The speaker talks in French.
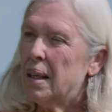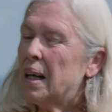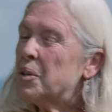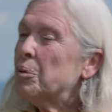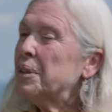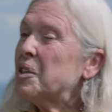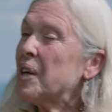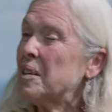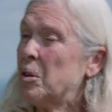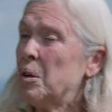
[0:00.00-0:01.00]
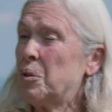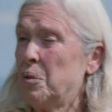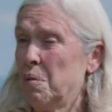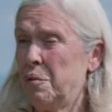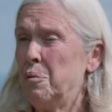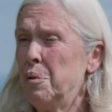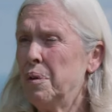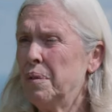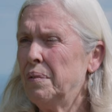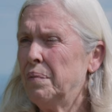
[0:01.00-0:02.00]
Un jour, des chasseurs sont venus.
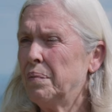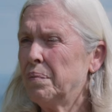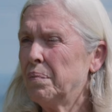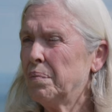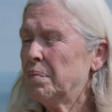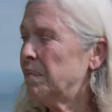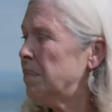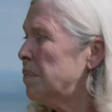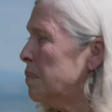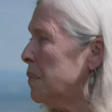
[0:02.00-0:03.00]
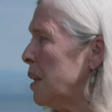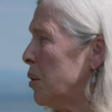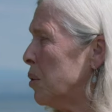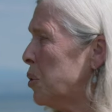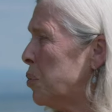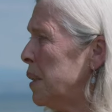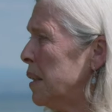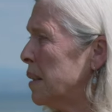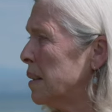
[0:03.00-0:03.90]
Ils l'ont tuée.